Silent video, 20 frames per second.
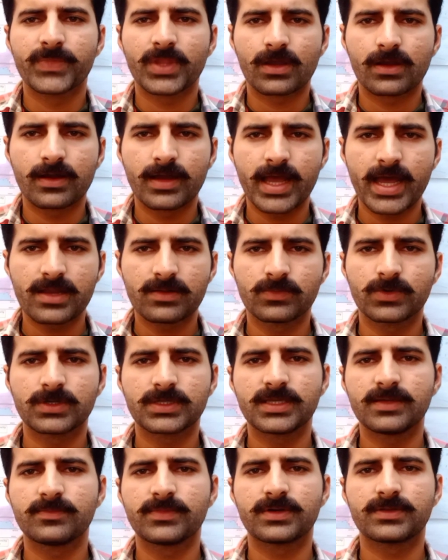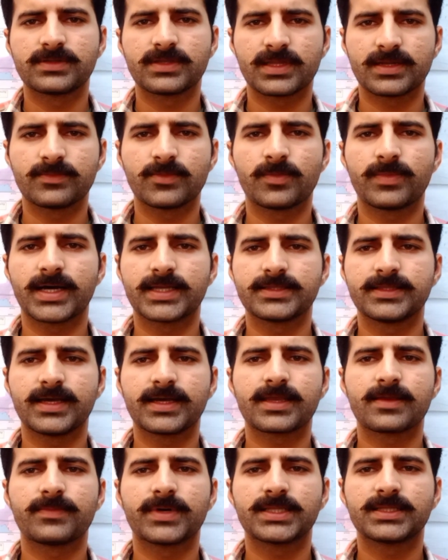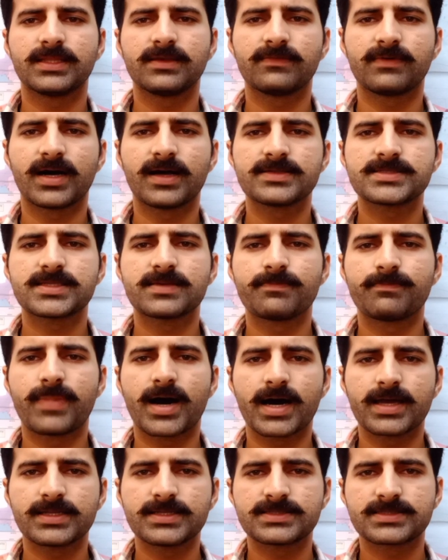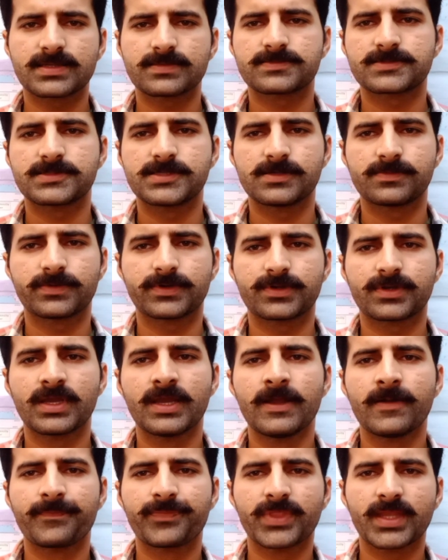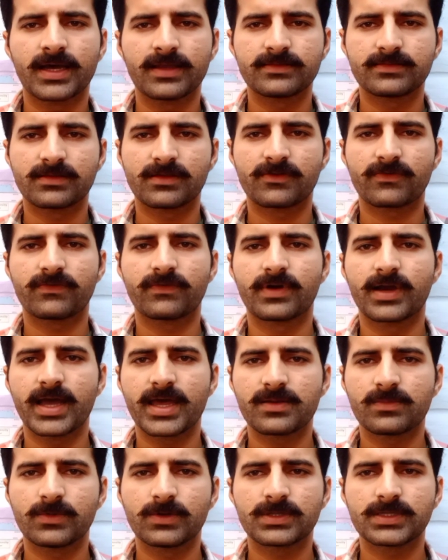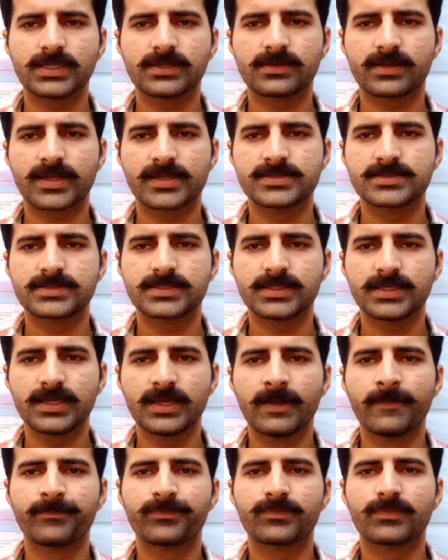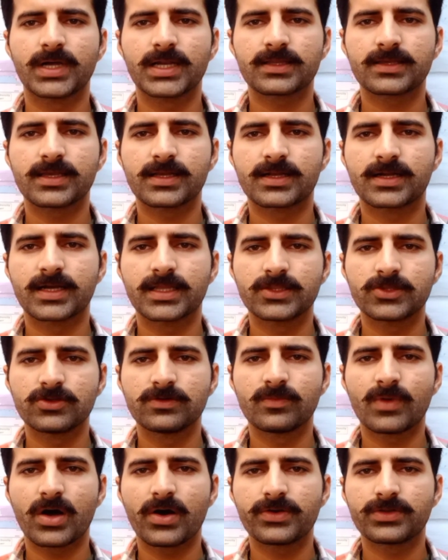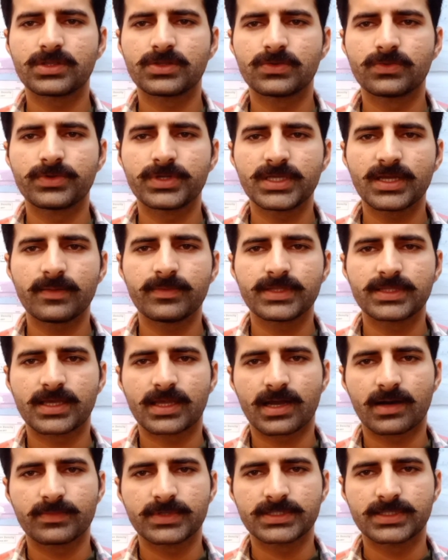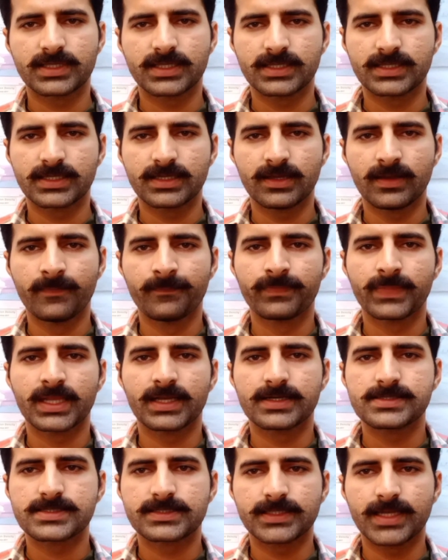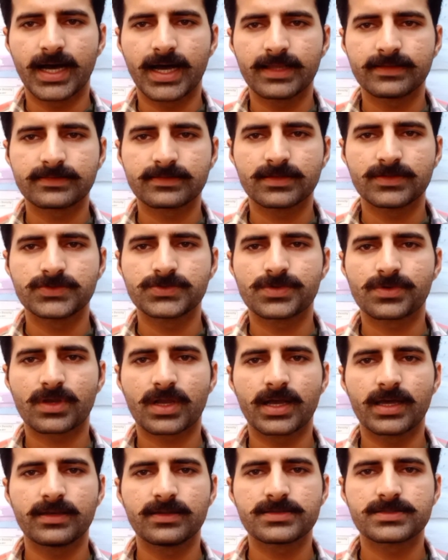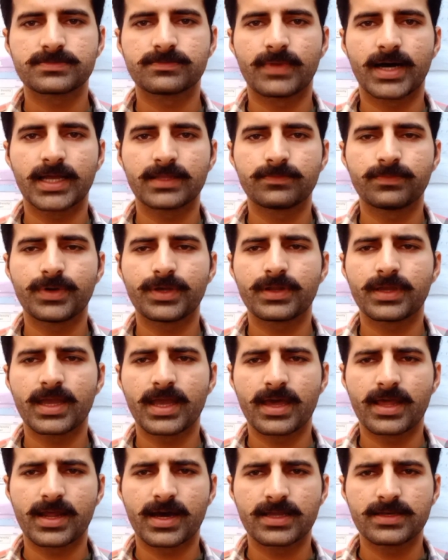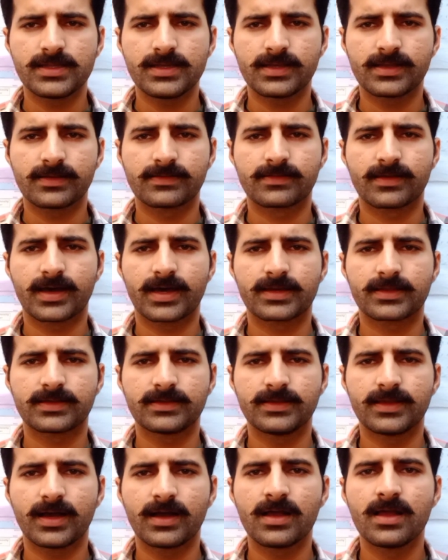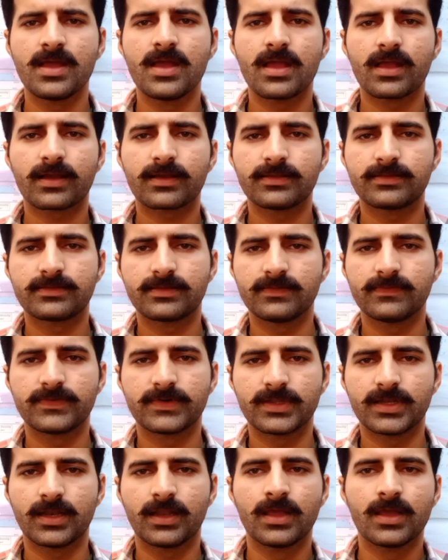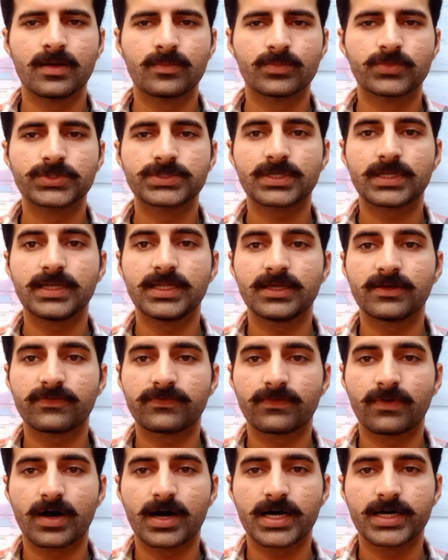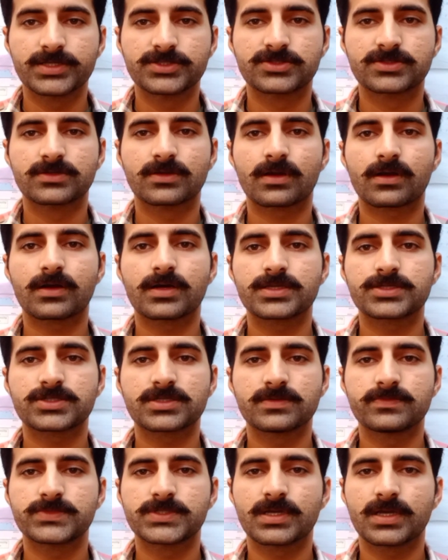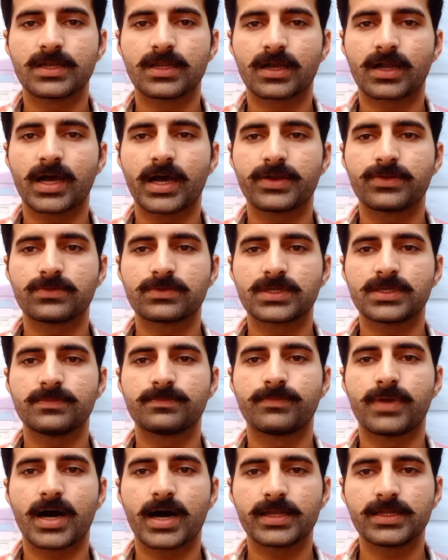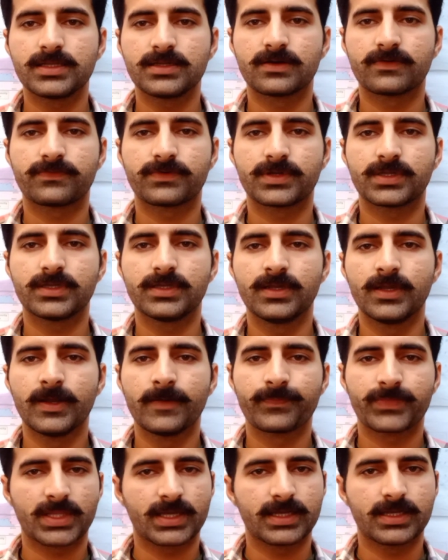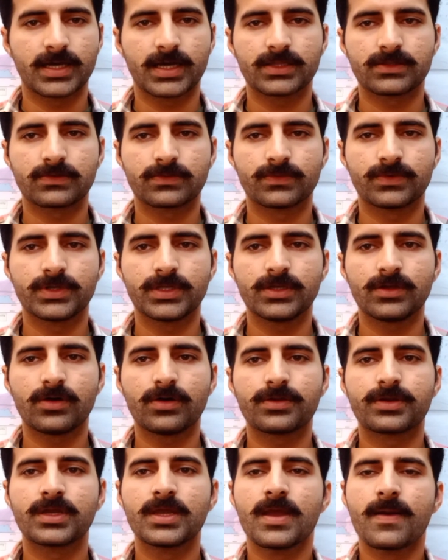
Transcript: गैर मुल्की जर मुबादला के बदले वहाँ से भारी सब्सिडी पर न सिर्फ गैर मुल्की करेंसी बल्कि गंदम और यूरिया भी दरामद की गई इजलास के शुरा ने इस बात पर हैरानी का इजहार किया कि सिविल मुसल अफवाज कस्टम्स अहलकारों की भारी नफरी तैनात होने और